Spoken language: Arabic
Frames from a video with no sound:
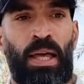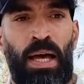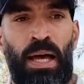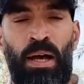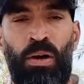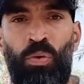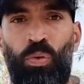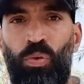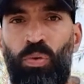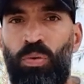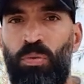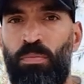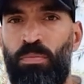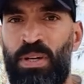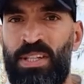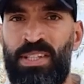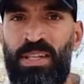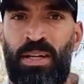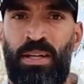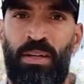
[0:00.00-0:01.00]
او
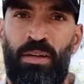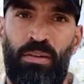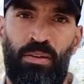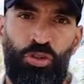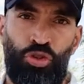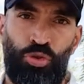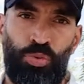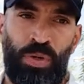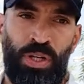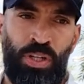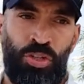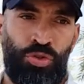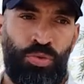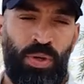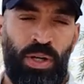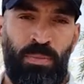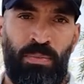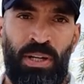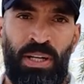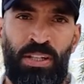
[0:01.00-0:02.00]
مثلا شوي
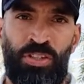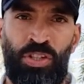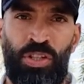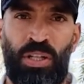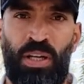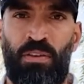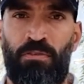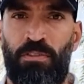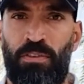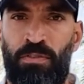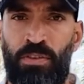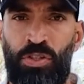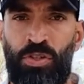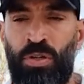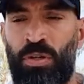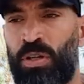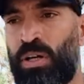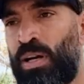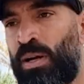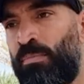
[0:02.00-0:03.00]
شوي بلشت تخفف
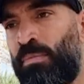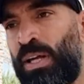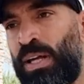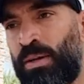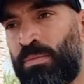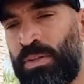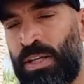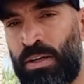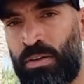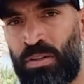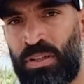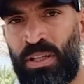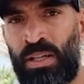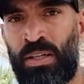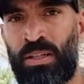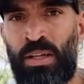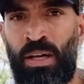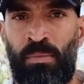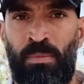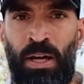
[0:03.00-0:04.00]
السكر عمالك بتاكل
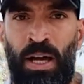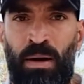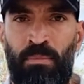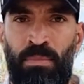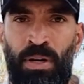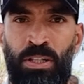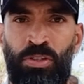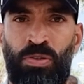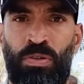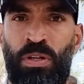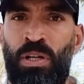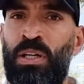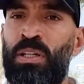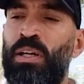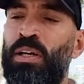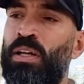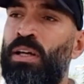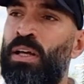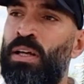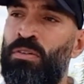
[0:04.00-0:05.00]
ثلاث اربع حبات
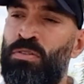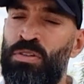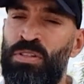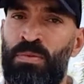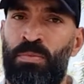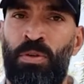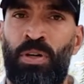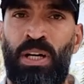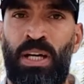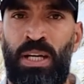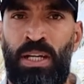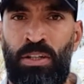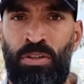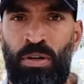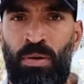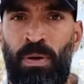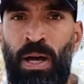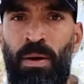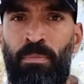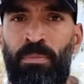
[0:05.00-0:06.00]
شوكولاته خلال الاسبوع
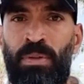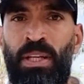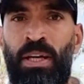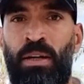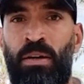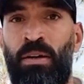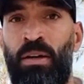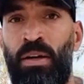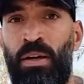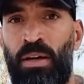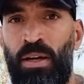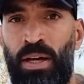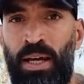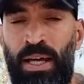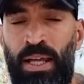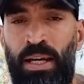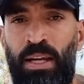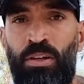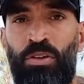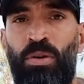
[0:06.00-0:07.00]
خليتهم حبتين
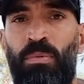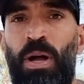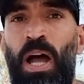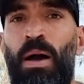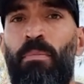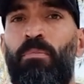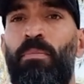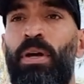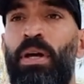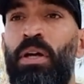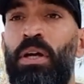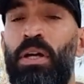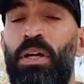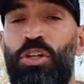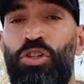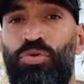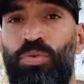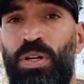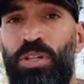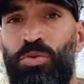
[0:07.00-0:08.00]
خليتهم حبه
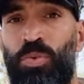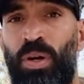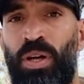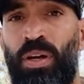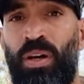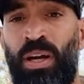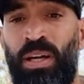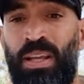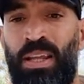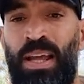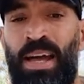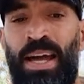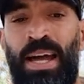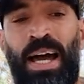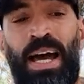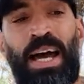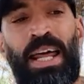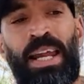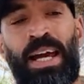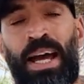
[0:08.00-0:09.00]
شوي شوي رح تلاقي
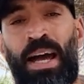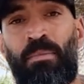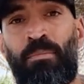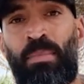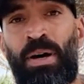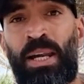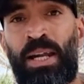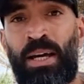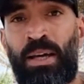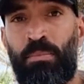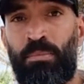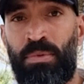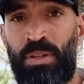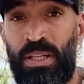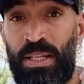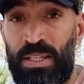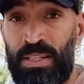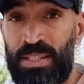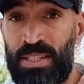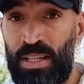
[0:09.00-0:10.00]
حالك عمالك
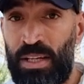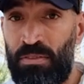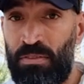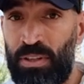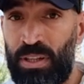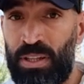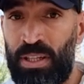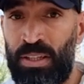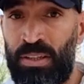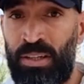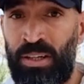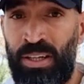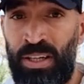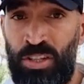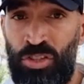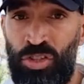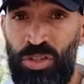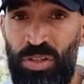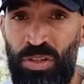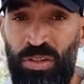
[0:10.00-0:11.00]
بتنزل في
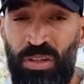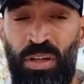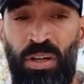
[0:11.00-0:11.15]
التدريج